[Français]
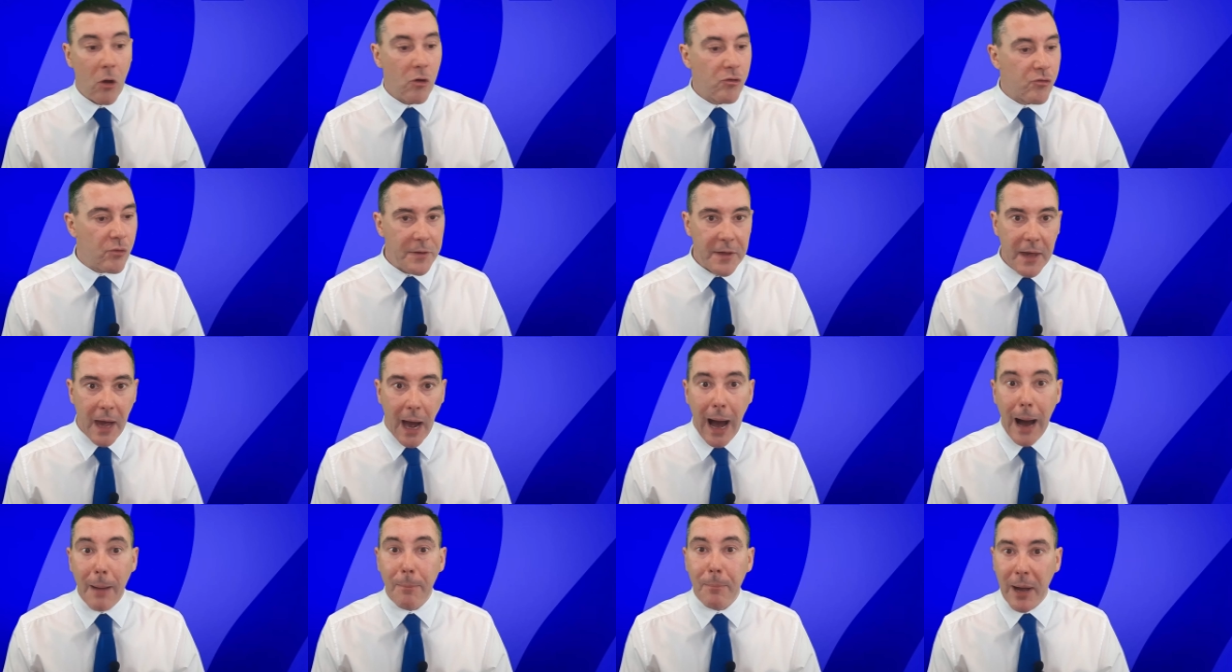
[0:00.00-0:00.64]
je veux
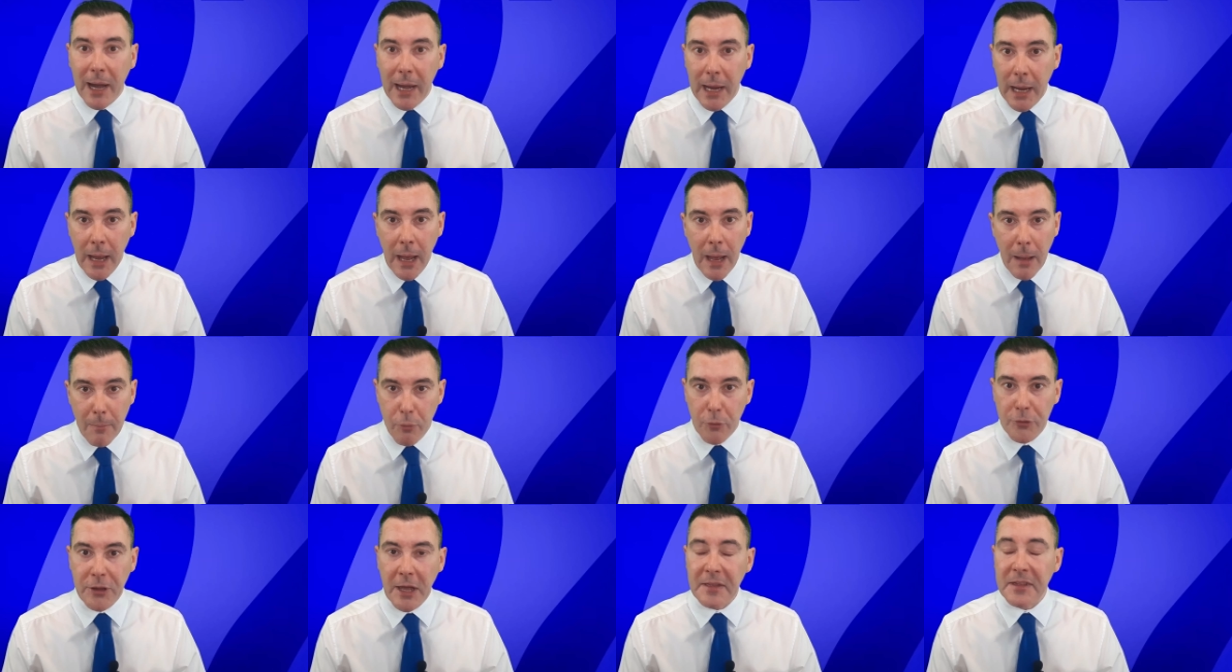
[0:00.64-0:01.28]
dire, après,
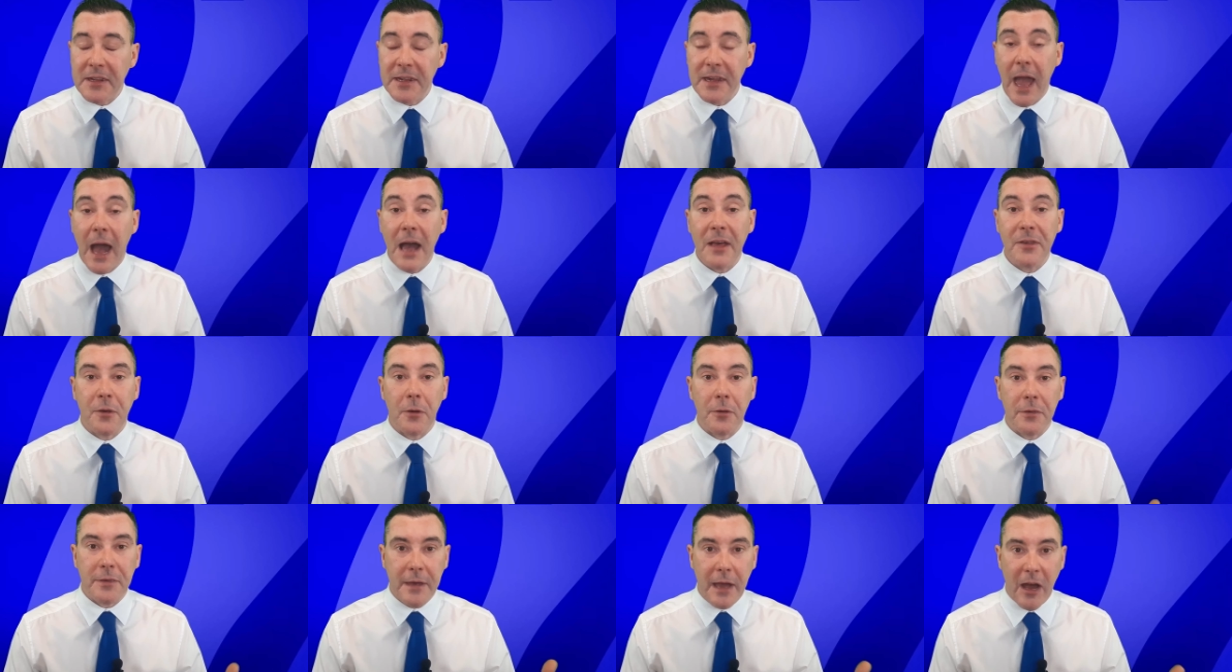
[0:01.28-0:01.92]
peut-être qu'il y a
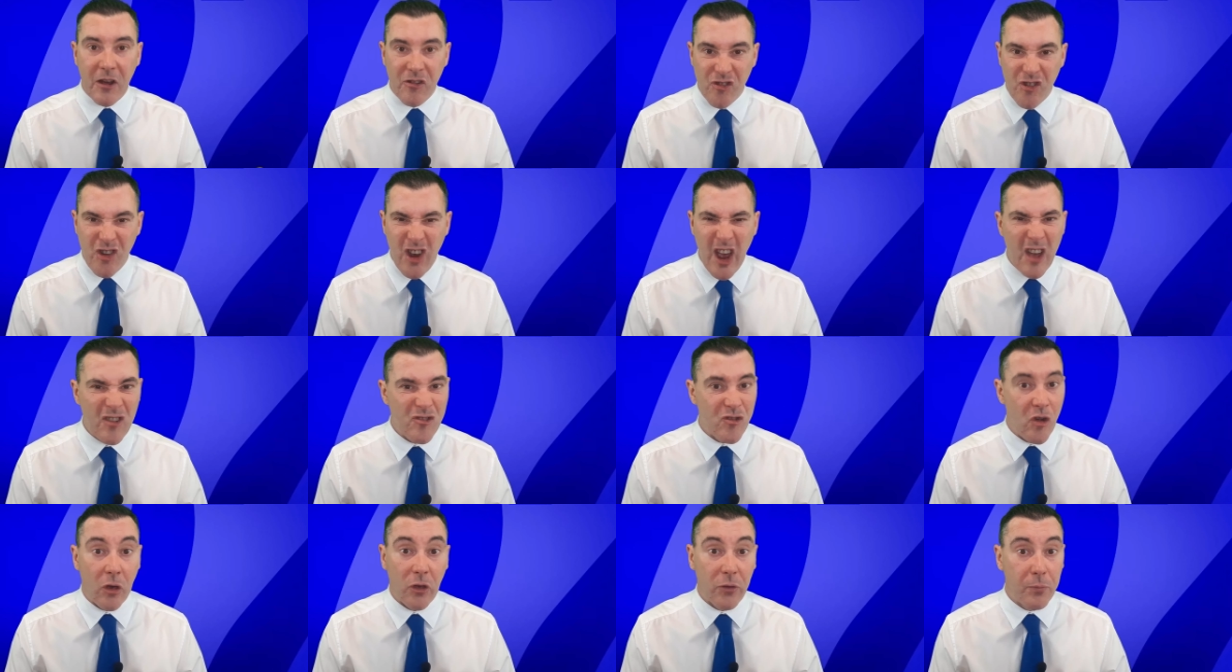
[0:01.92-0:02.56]
un sens
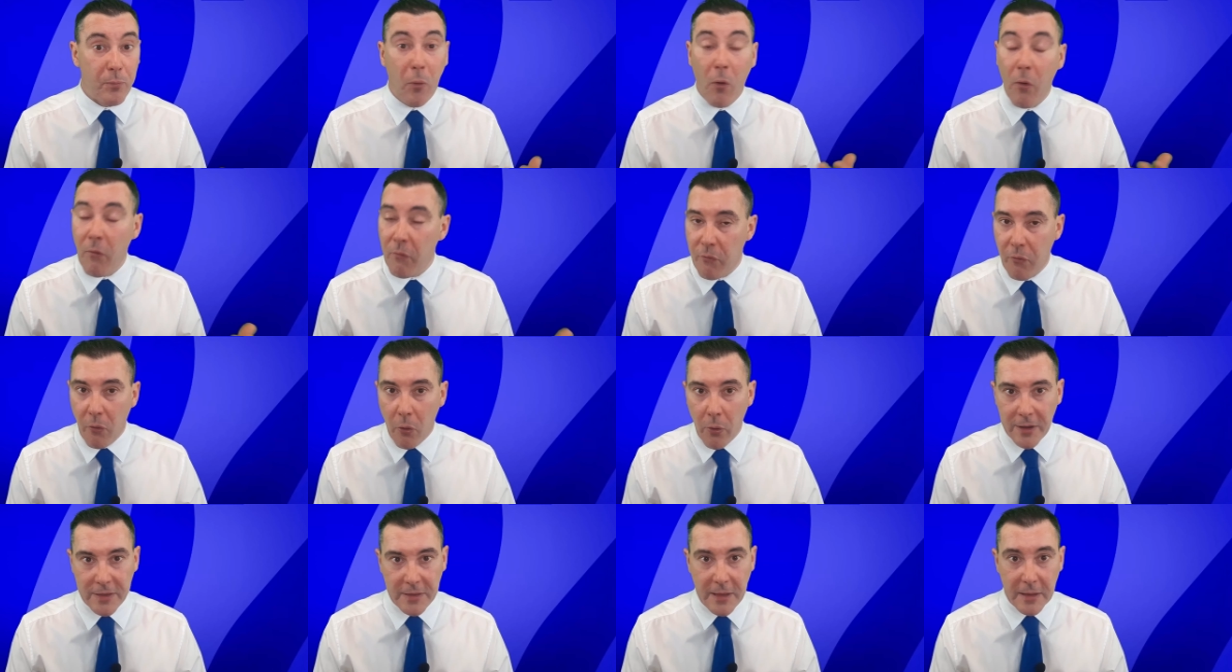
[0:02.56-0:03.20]
caché, un sens
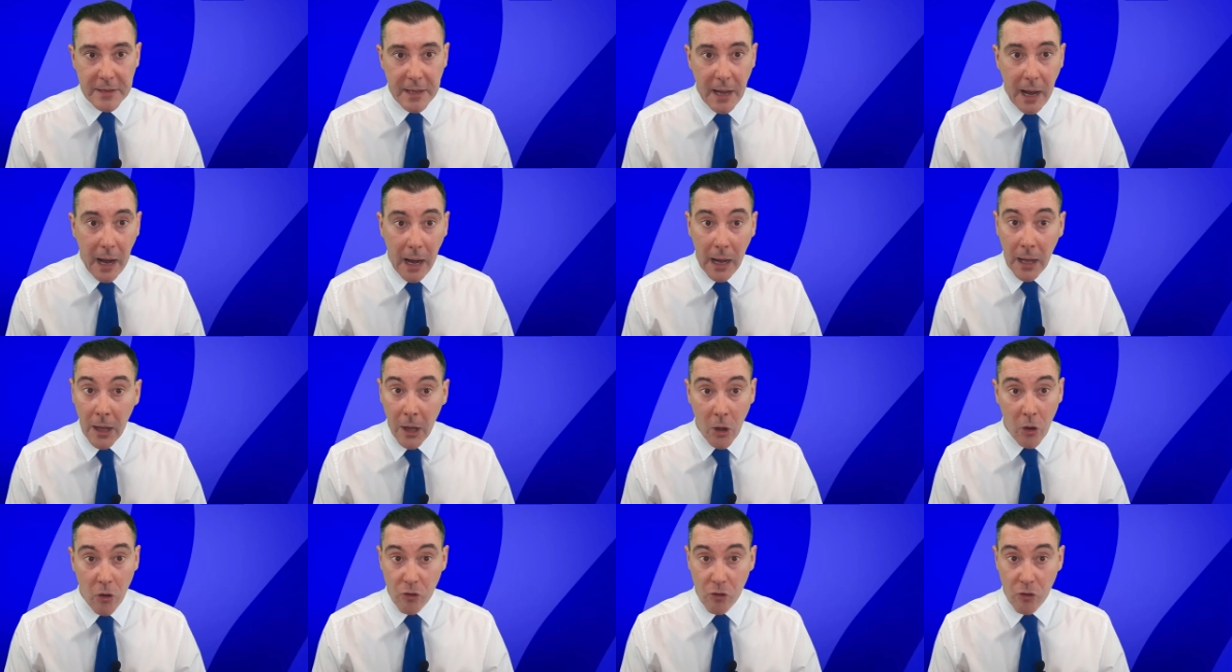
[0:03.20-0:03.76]
profond, etc.